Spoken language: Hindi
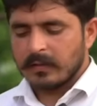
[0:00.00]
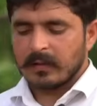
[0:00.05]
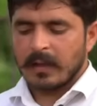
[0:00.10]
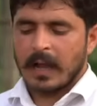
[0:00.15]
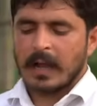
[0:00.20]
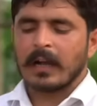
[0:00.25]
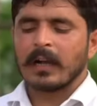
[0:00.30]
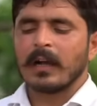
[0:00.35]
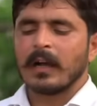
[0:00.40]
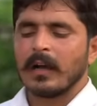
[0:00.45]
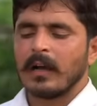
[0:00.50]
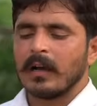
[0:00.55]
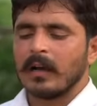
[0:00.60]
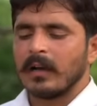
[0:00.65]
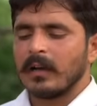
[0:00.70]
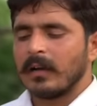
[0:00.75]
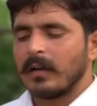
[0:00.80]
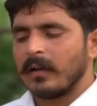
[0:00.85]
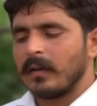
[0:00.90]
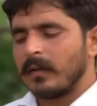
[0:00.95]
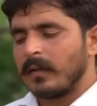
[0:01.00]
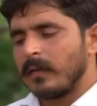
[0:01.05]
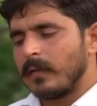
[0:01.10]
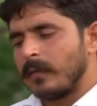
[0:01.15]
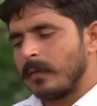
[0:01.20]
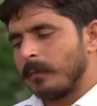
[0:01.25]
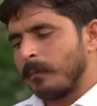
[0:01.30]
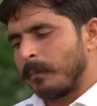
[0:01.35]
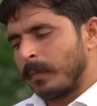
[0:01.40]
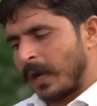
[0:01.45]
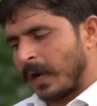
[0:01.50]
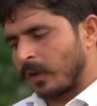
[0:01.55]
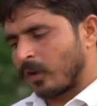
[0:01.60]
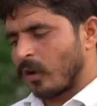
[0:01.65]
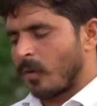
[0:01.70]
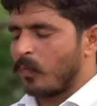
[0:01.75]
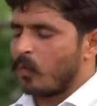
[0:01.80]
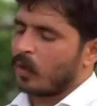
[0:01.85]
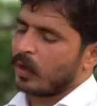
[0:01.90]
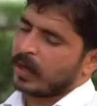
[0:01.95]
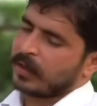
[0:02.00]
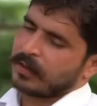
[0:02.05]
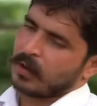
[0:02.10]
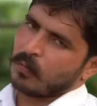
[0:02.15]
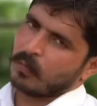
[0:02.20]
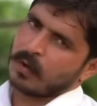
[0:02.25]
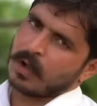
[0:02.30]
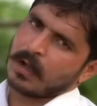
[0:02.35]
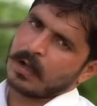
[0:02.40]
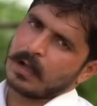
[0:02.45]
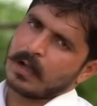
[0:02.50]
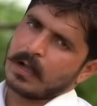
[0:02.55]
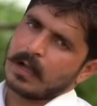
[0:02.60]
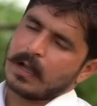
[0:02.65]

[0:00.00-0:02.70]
यंग ब्लड को बोलना चाहूँगा